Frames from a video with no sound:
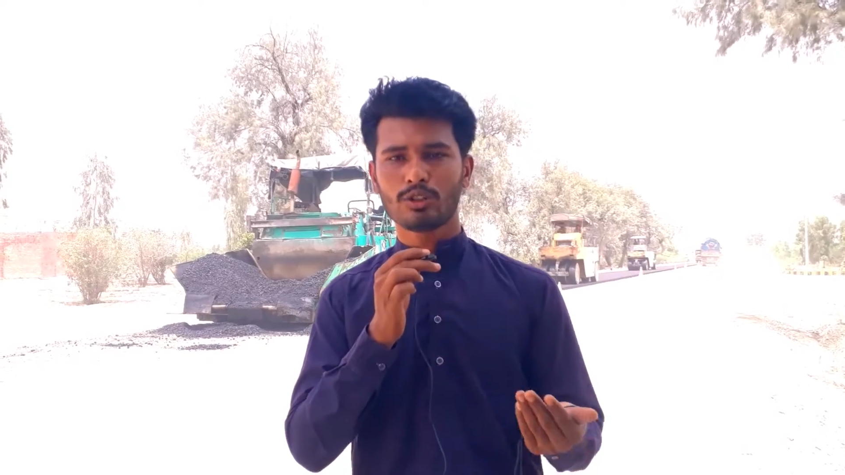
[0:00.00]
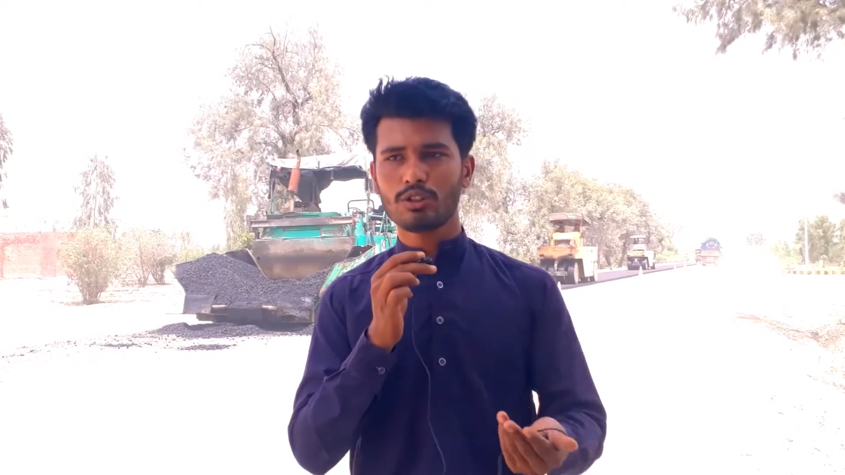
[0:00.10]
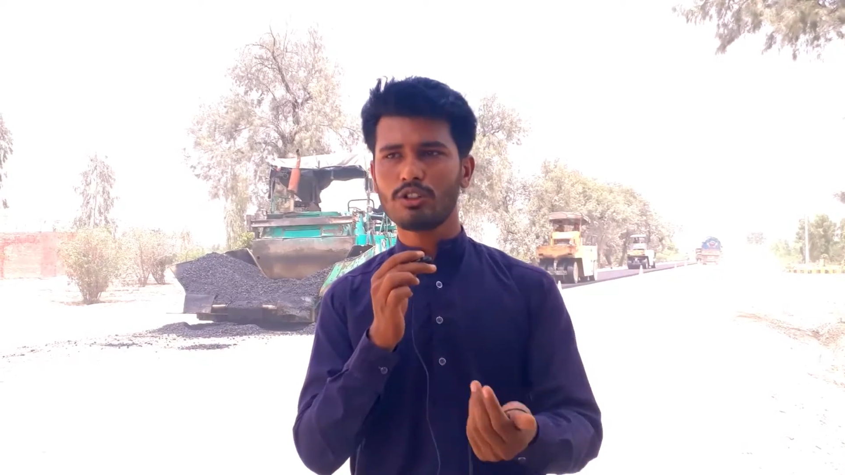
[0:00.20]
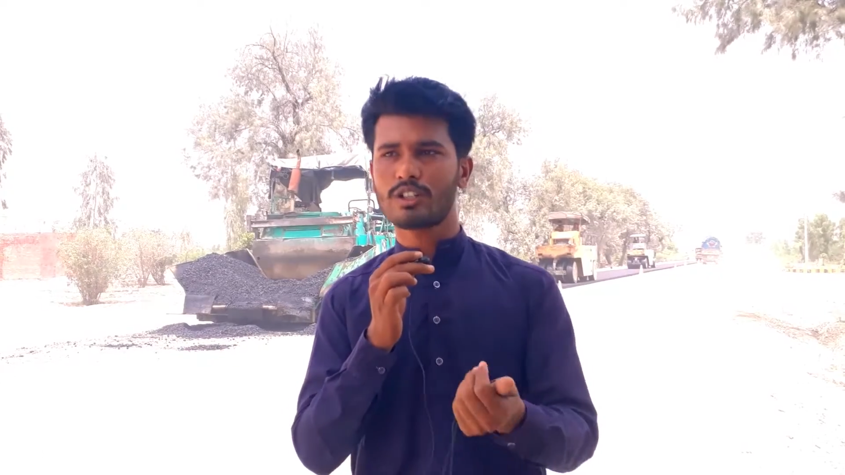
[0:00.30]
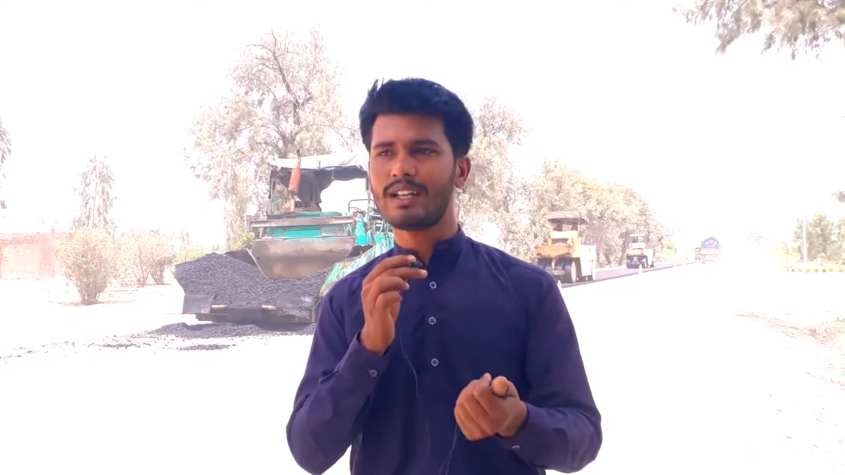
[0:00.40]

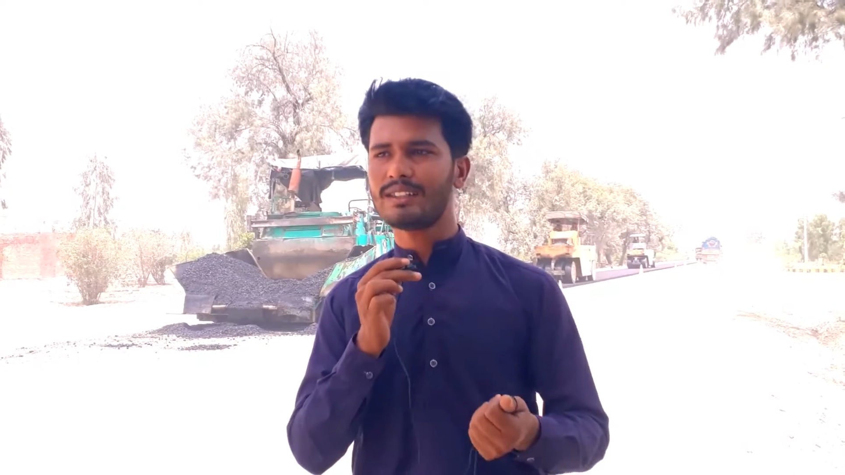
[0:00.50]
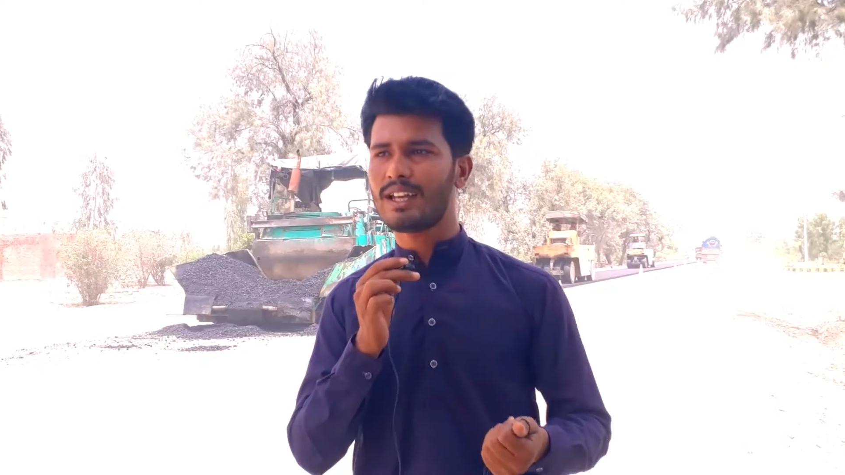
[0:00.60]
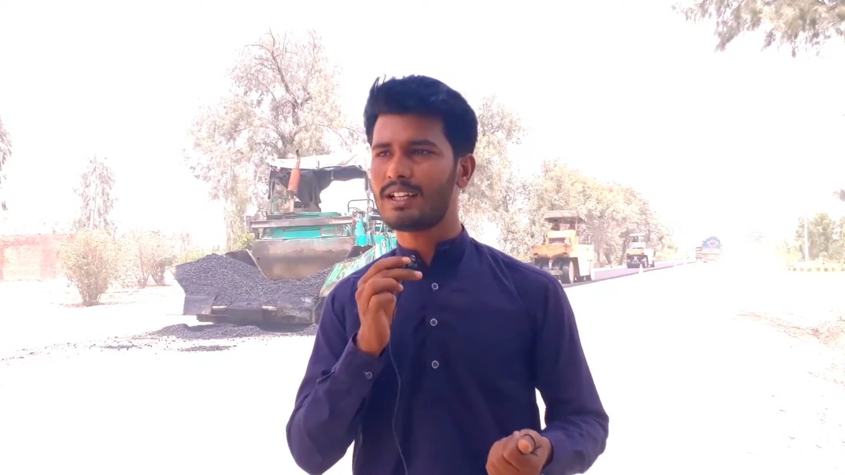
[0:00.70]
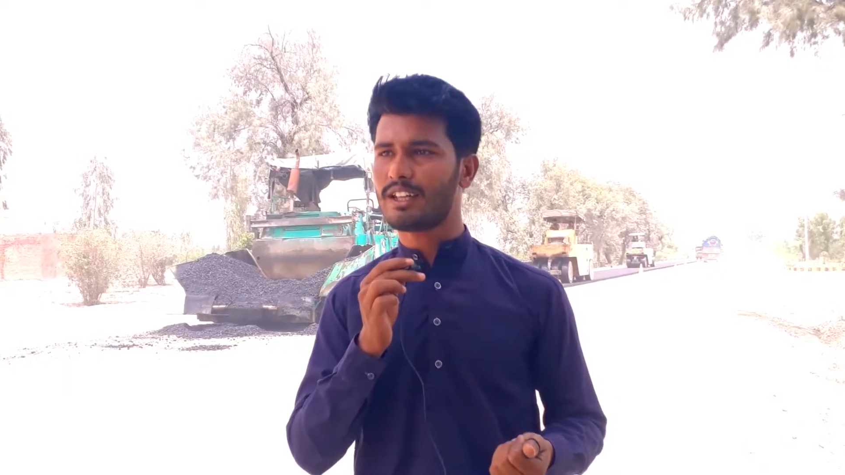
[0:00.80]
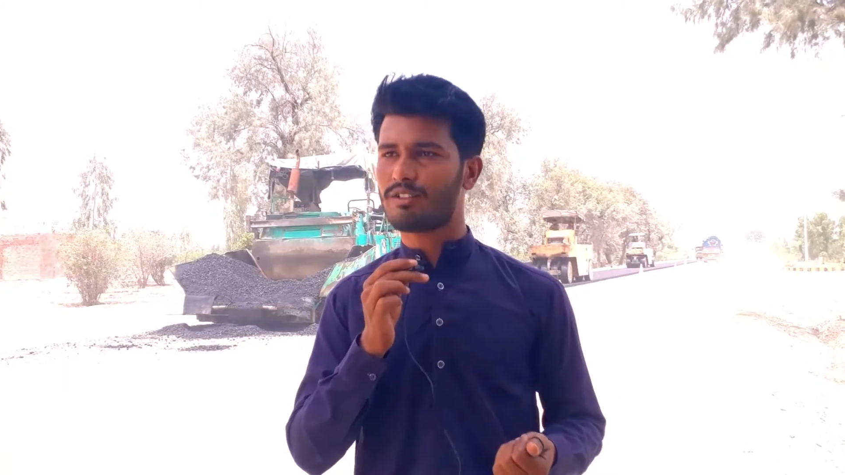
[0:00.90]
दोस्तों जानते
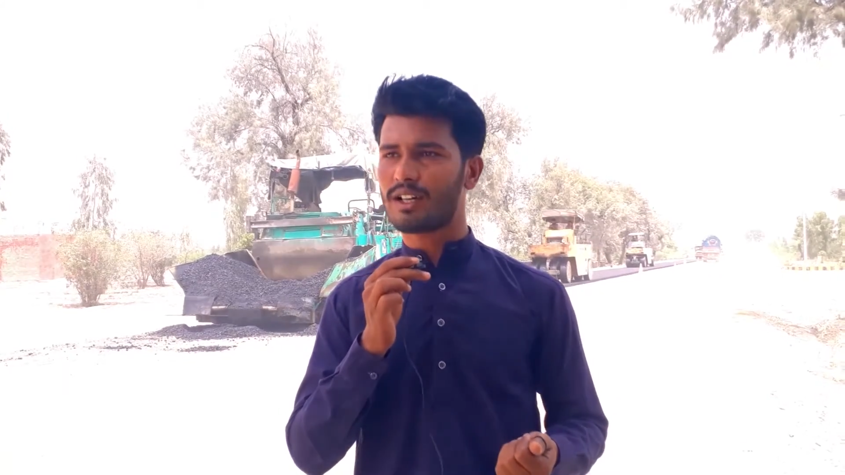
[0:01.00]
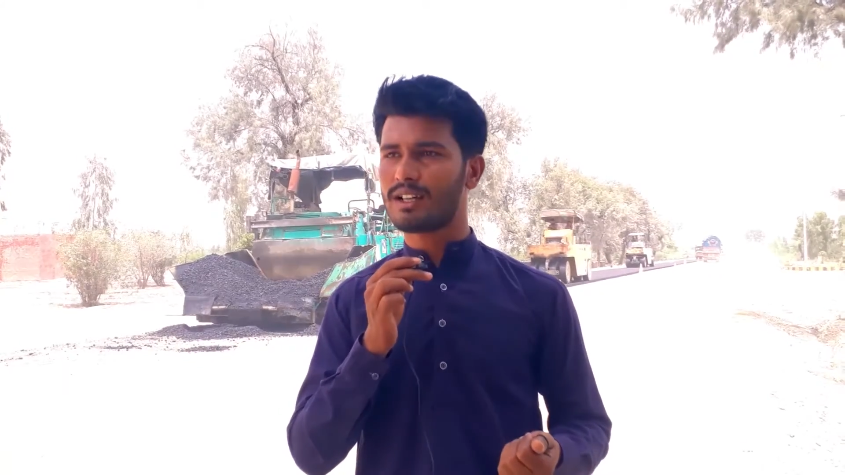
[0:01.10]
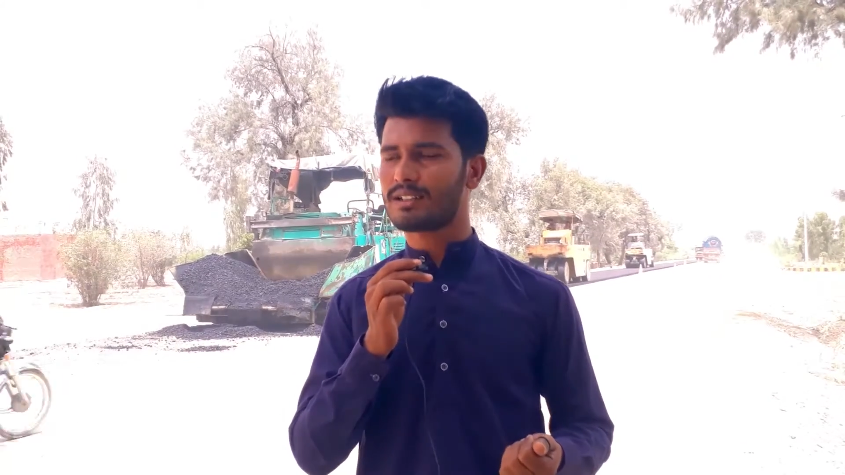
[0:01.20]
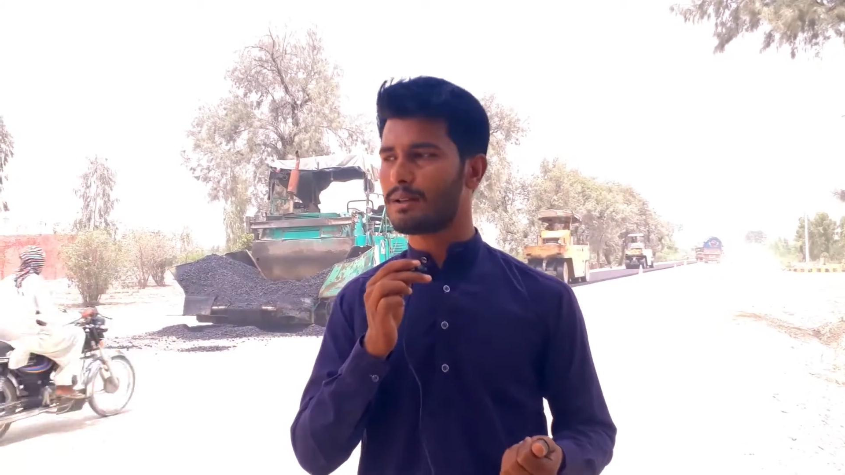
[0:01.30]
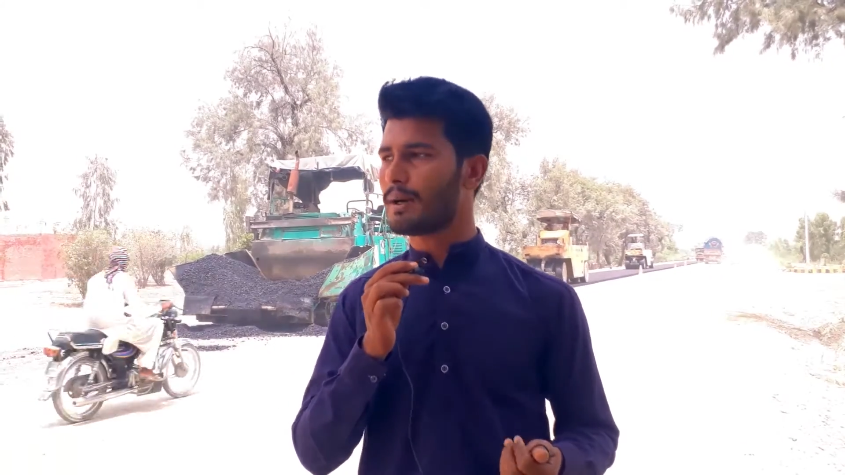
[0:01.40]
हैं इनके
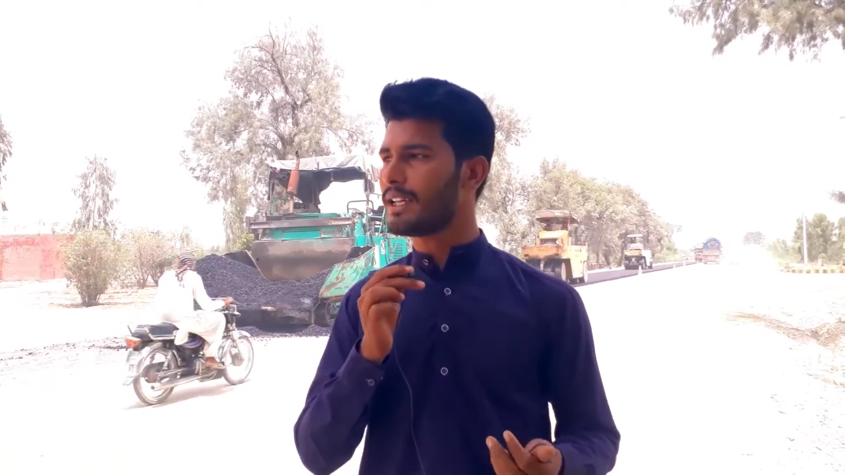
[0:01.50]
वर्कर से